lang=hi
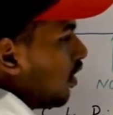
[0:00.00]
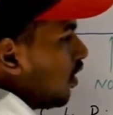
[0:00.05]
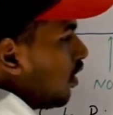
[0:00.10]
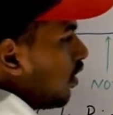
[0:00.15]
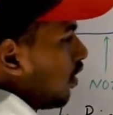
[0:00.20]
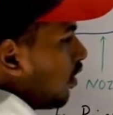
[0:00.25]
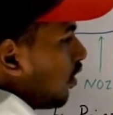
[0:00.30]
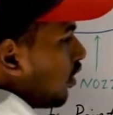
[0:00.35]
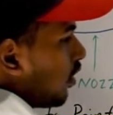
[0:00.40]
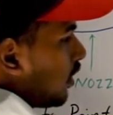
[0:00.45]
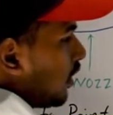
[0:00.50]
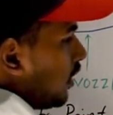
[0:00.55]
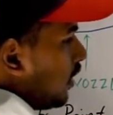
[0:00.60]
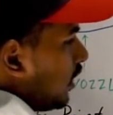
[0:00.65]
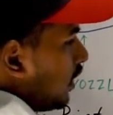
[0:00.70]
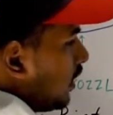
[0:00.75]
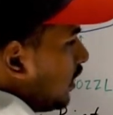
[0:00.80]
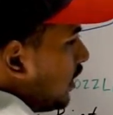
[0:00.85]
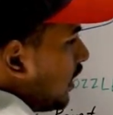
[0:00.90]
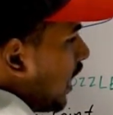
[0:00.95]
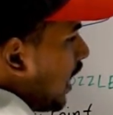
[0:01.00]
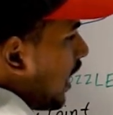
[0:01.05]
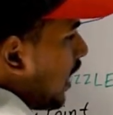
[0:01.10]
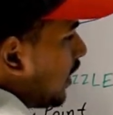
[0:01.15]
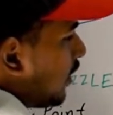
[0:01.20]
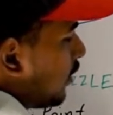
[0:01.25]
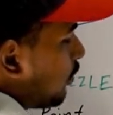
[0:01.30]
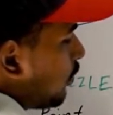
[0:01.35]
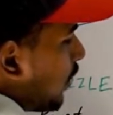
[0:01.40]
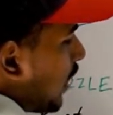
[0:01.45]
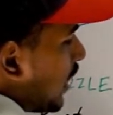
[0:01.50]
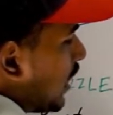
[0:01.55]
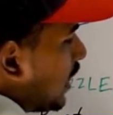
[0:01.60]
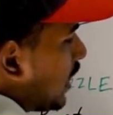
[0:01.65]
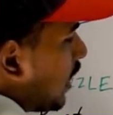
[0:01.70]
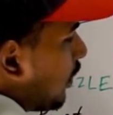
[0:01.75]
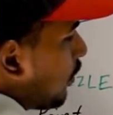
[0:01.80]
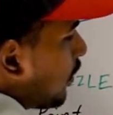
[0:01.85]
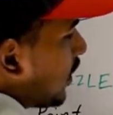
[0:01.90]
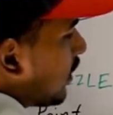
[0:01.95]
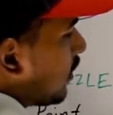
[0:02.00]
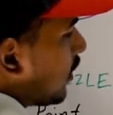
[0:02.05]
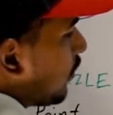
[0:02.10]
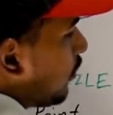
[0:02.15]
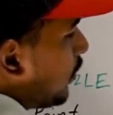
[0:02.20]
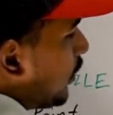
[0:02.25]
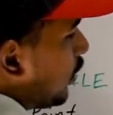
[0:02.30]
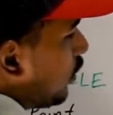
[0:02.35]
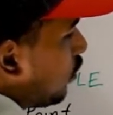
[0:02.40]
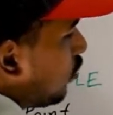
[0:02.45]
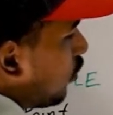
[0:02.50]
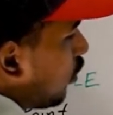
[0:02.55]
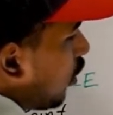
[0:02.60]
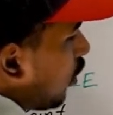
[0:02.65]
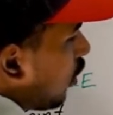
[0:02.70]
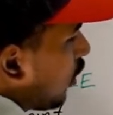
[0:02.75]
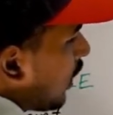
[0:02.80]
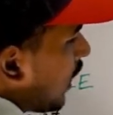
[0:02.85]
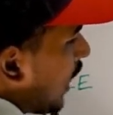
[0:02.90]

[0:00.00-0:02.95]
और यहाँ इस पानी का प्रेशर पी टू और